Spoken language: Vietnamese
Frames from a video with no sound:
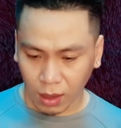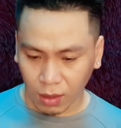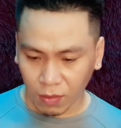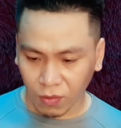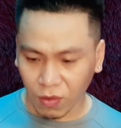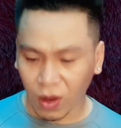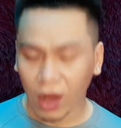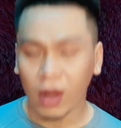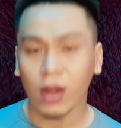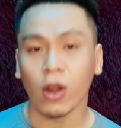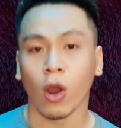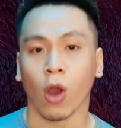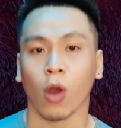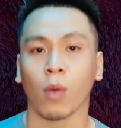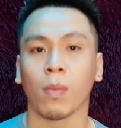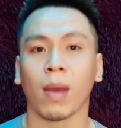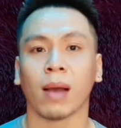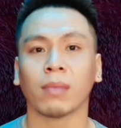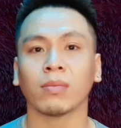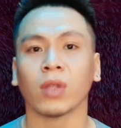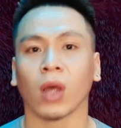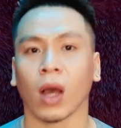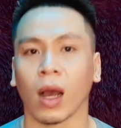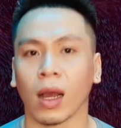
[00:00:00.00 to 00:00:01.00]
với độ
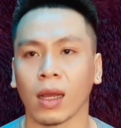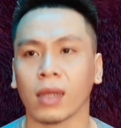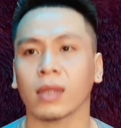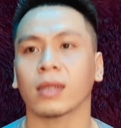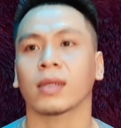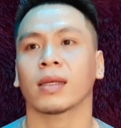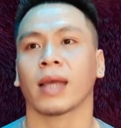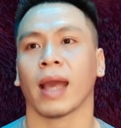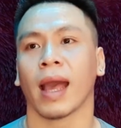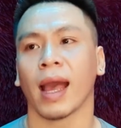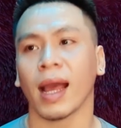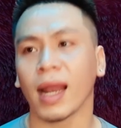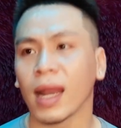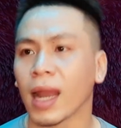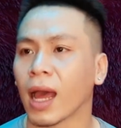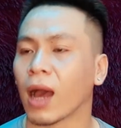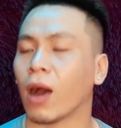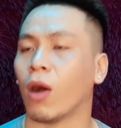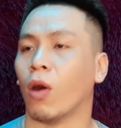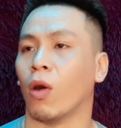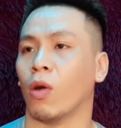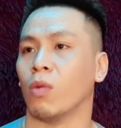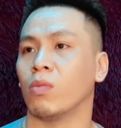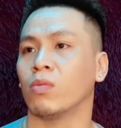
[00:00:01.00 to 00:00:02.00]
bám tỏa khá là
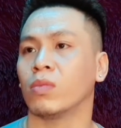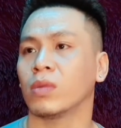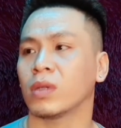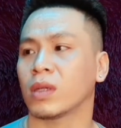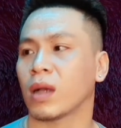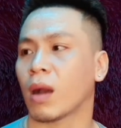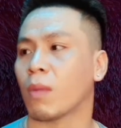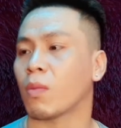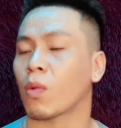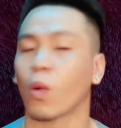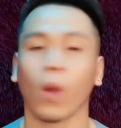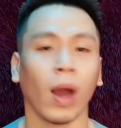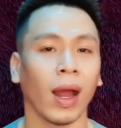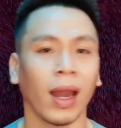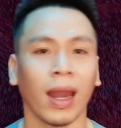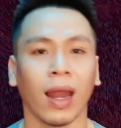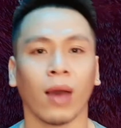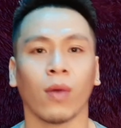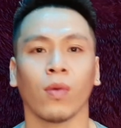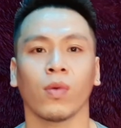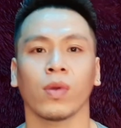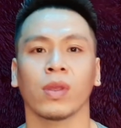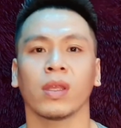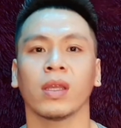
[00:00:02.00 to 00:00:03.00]
ổn không quá
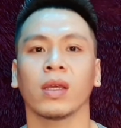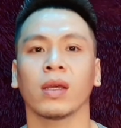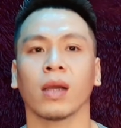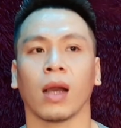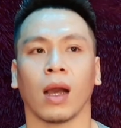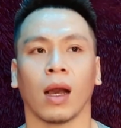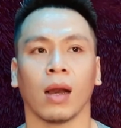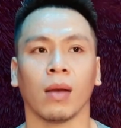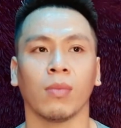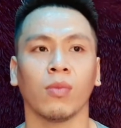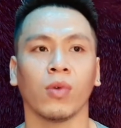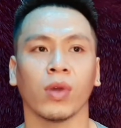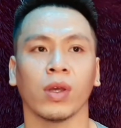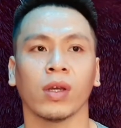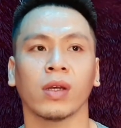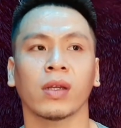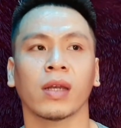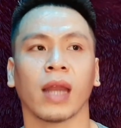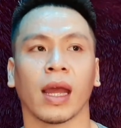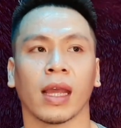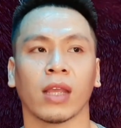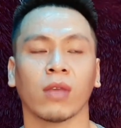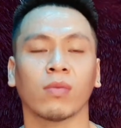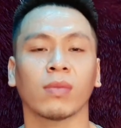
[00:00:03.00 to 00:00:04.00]
lâu như ở mùi
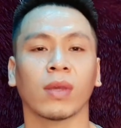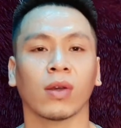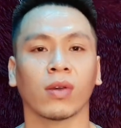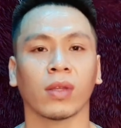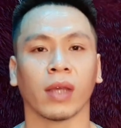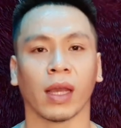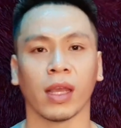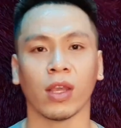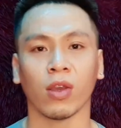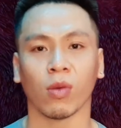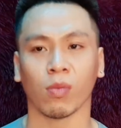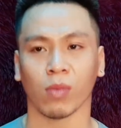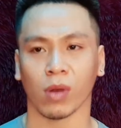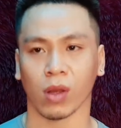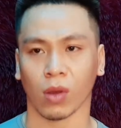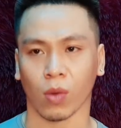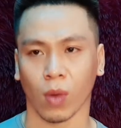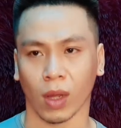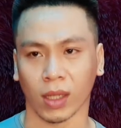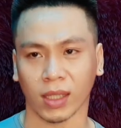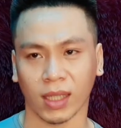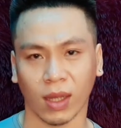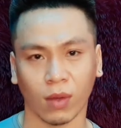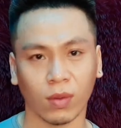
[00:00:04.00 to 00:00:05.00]
hương này chúng ta có thể dùng được
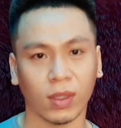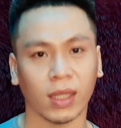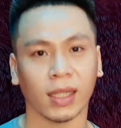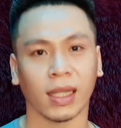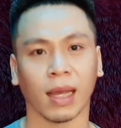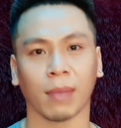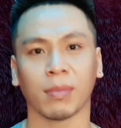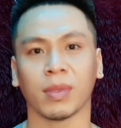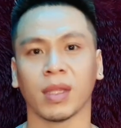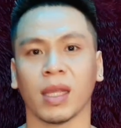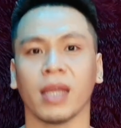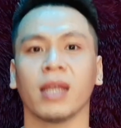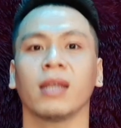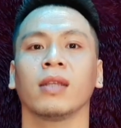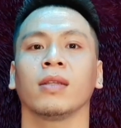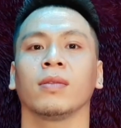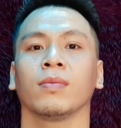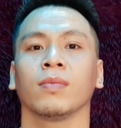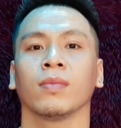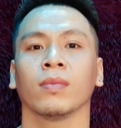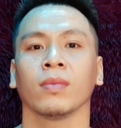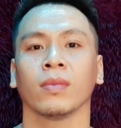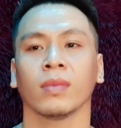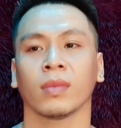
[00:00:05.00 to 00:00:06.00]
khoảng 6 tới 8 tiếng
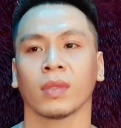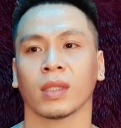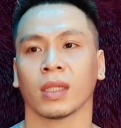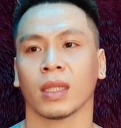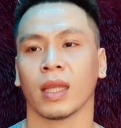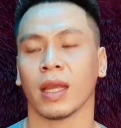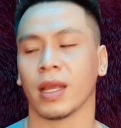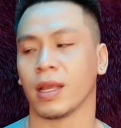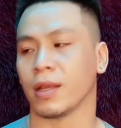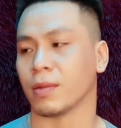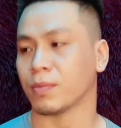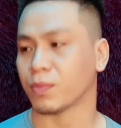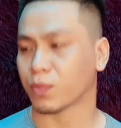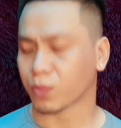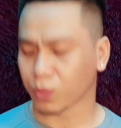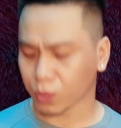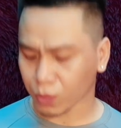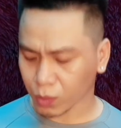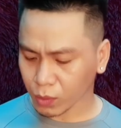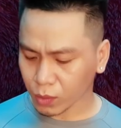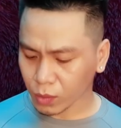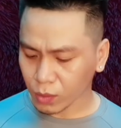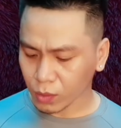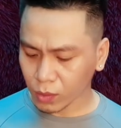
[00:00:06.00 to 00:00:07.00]
thì
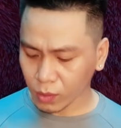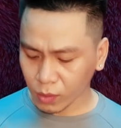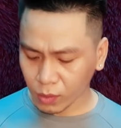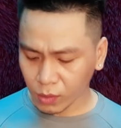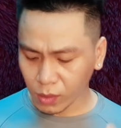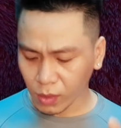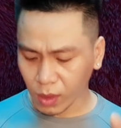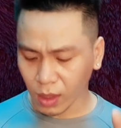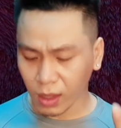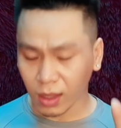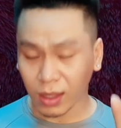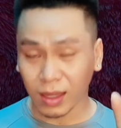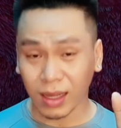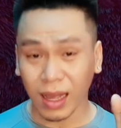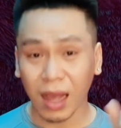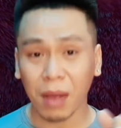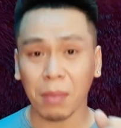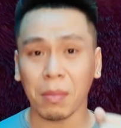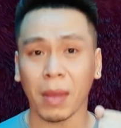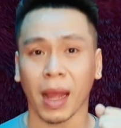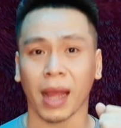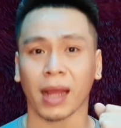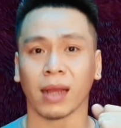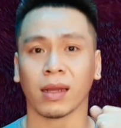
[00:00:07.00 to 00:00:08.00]
các
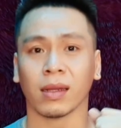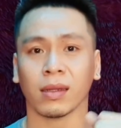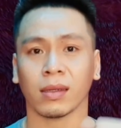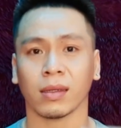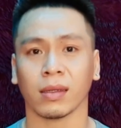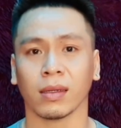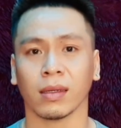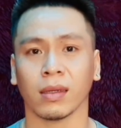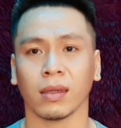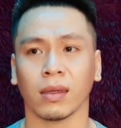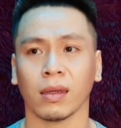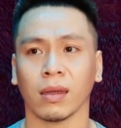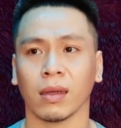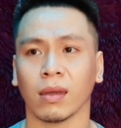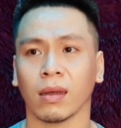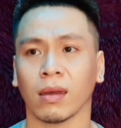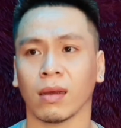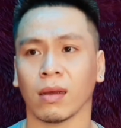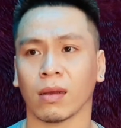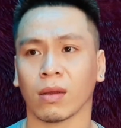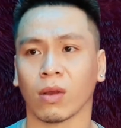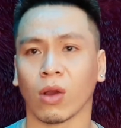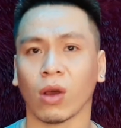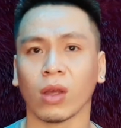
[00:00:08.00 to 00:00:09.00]
bạn
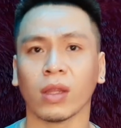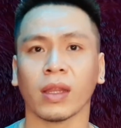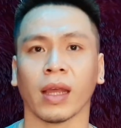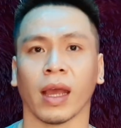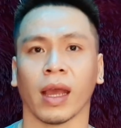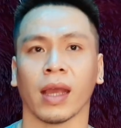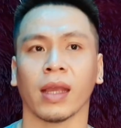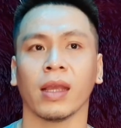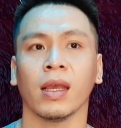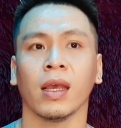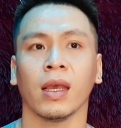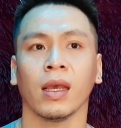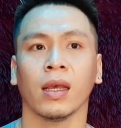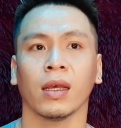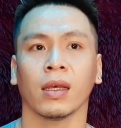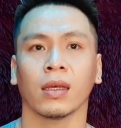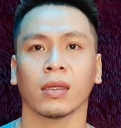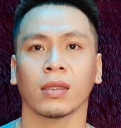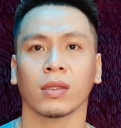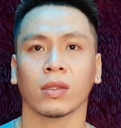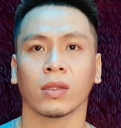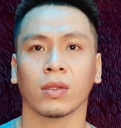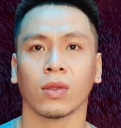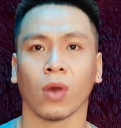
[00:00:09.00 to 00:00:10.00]
à, có thể
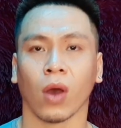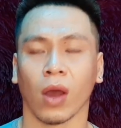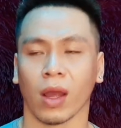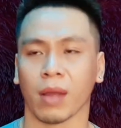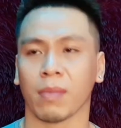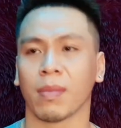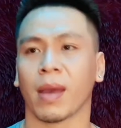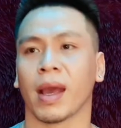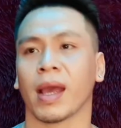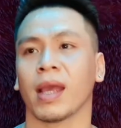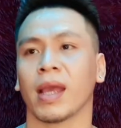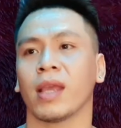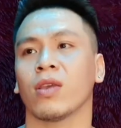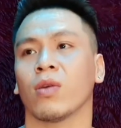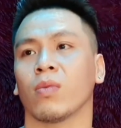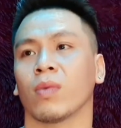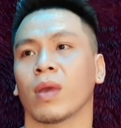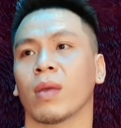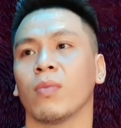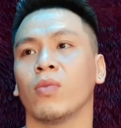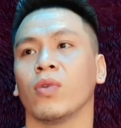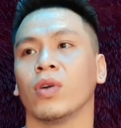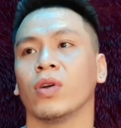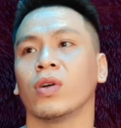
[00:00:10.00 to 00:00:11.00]
thoải mái dùng
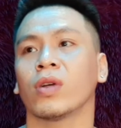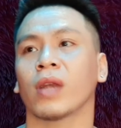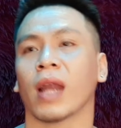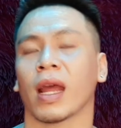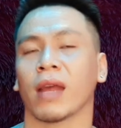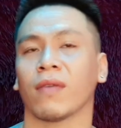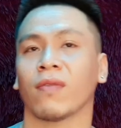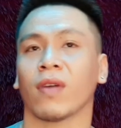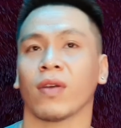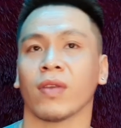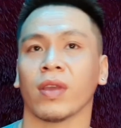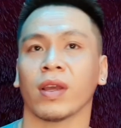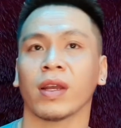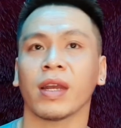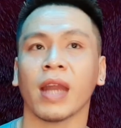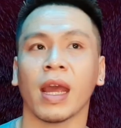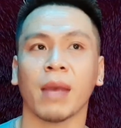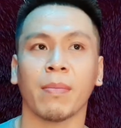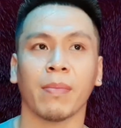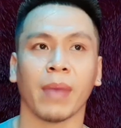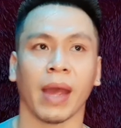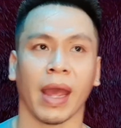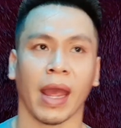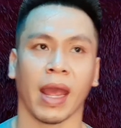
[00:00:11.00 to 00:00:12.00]
cái mùi hương này vào những
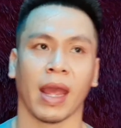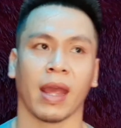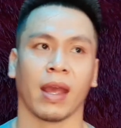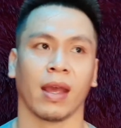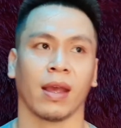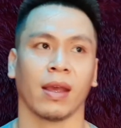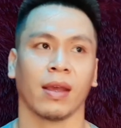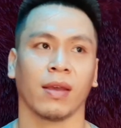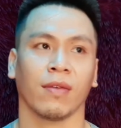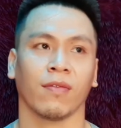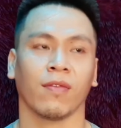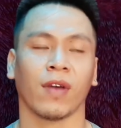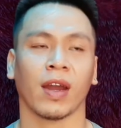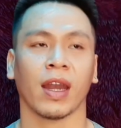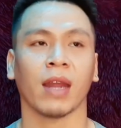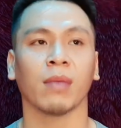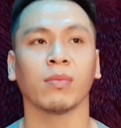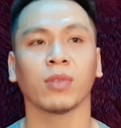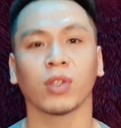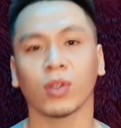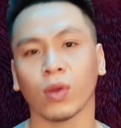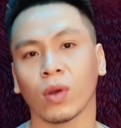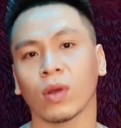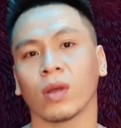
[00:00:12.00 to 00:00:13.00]
đêm hè và
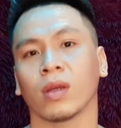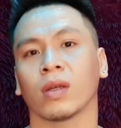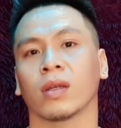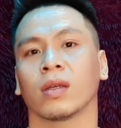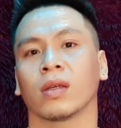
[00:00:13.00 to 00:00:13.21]
đêm xuân